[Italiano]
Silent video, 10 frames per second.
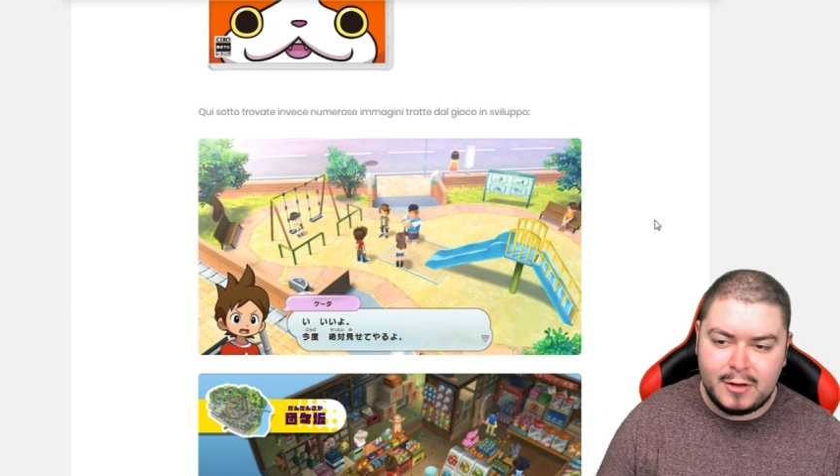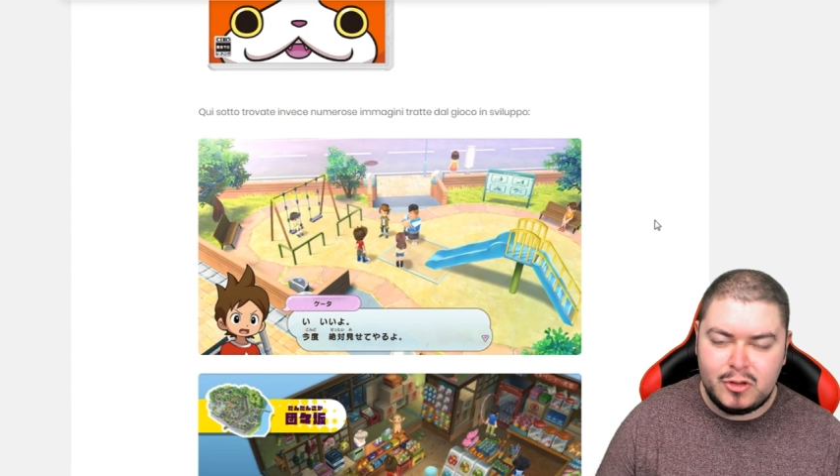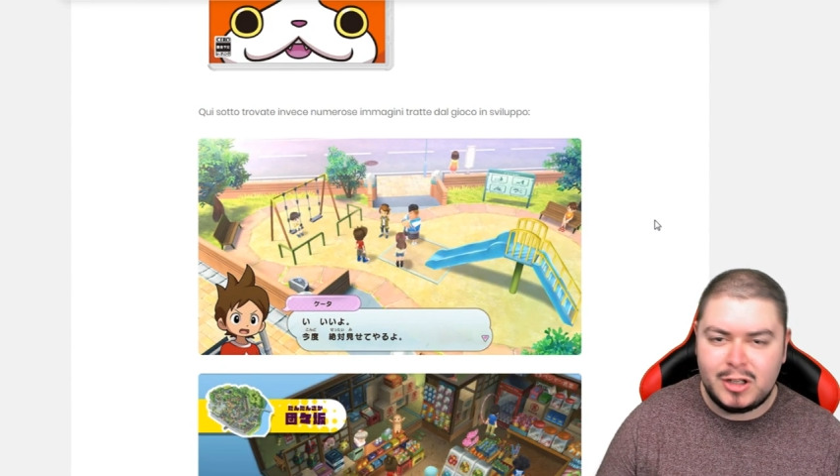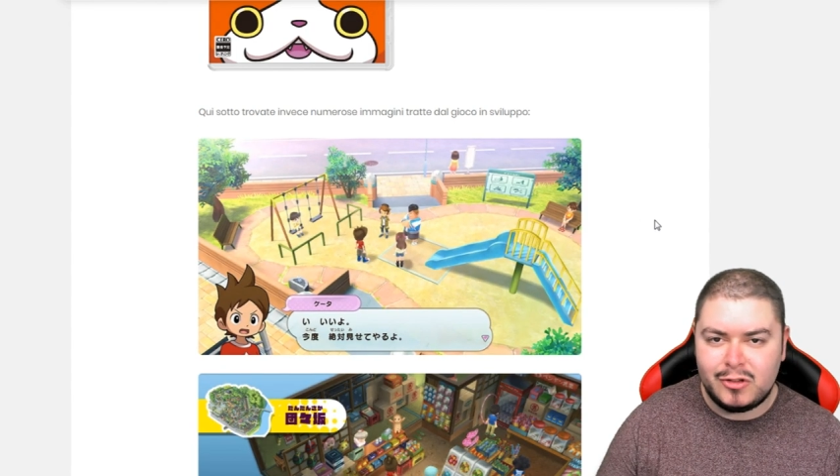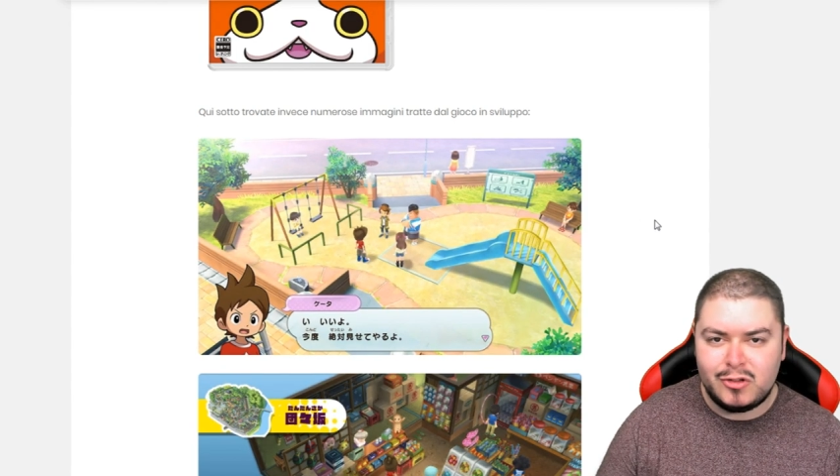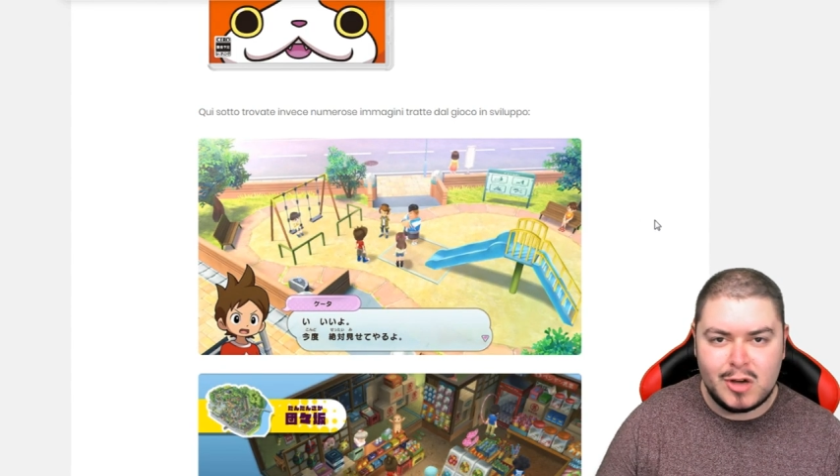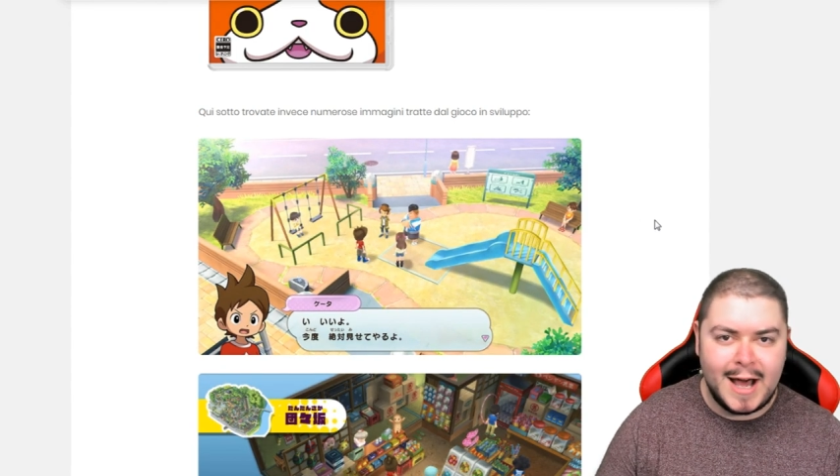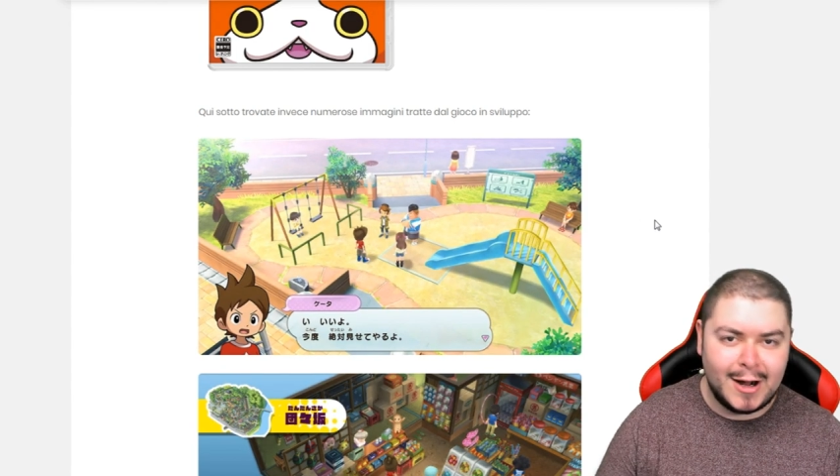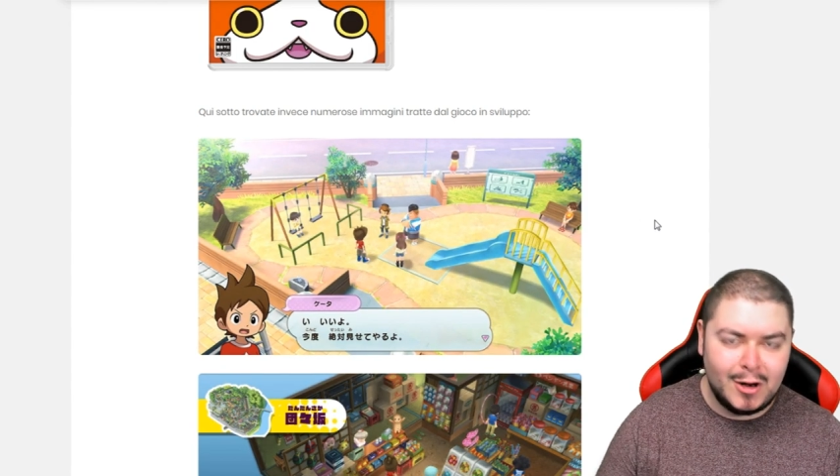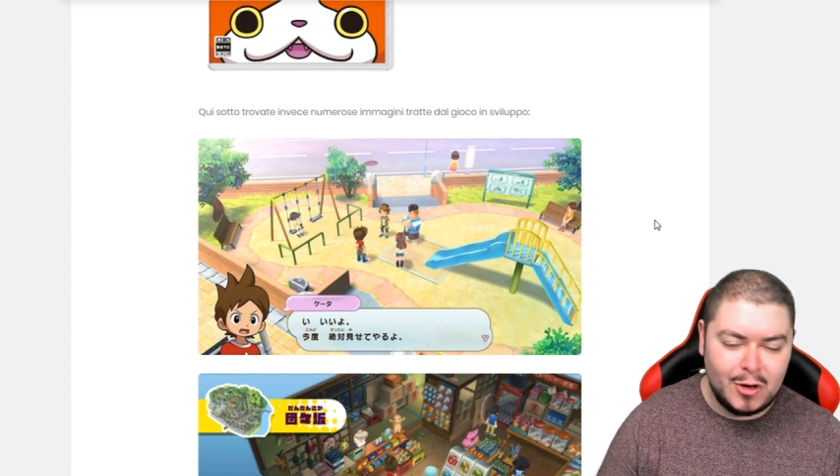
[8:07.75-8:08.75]
riuscire a
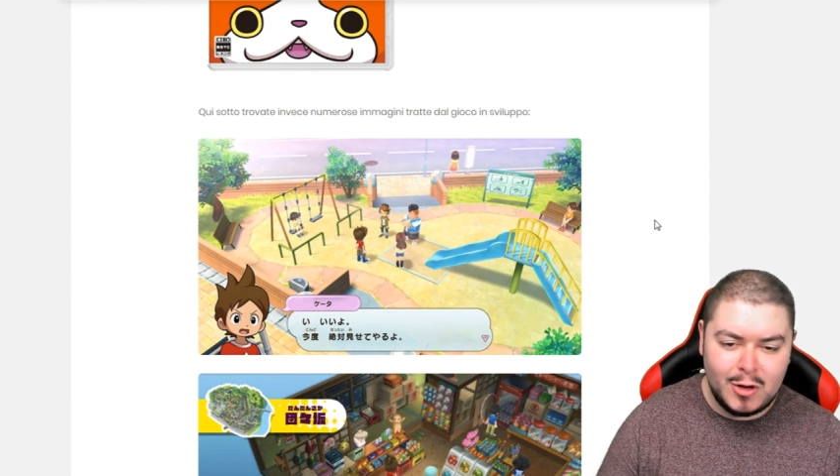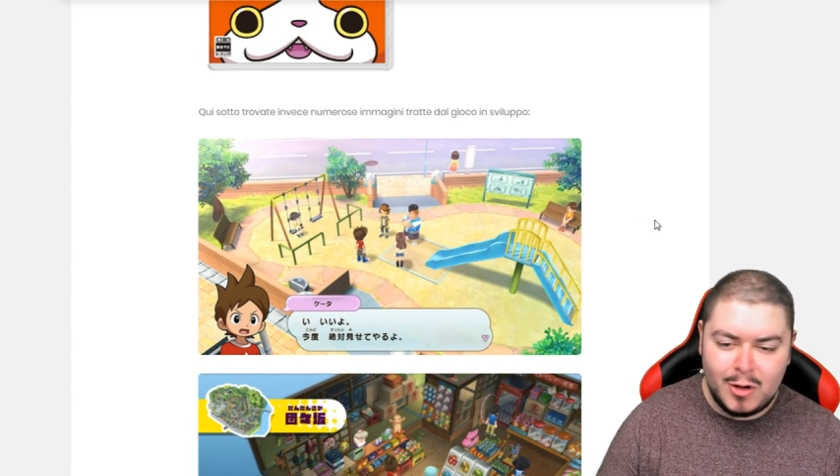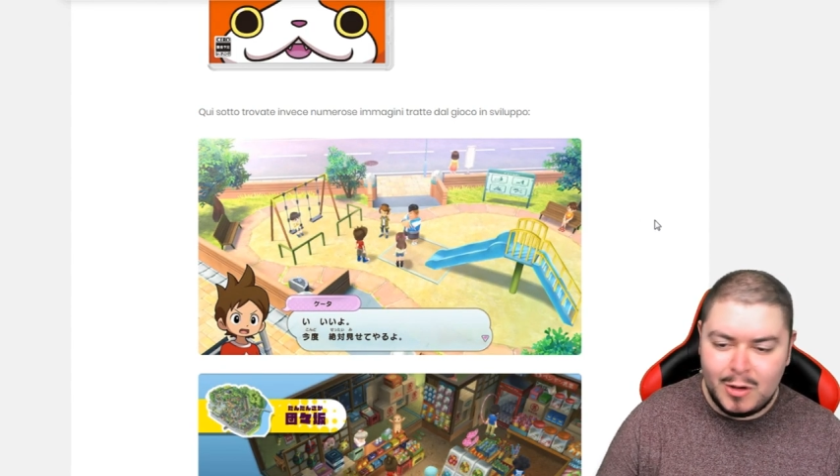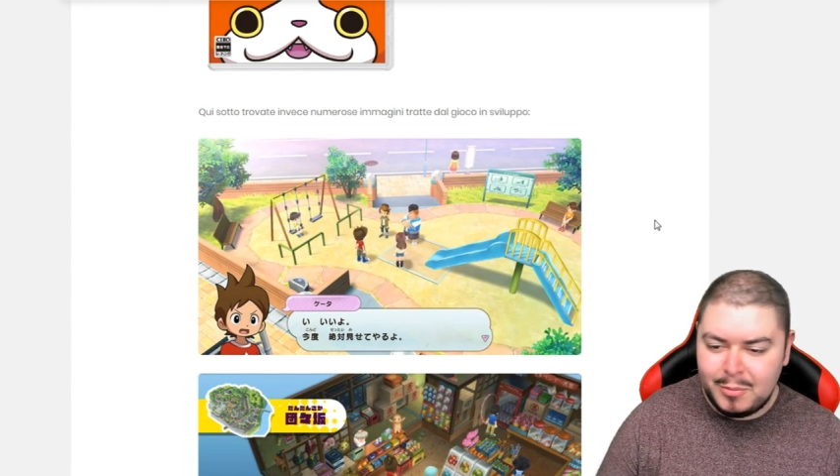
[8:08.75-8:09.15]
giocarlo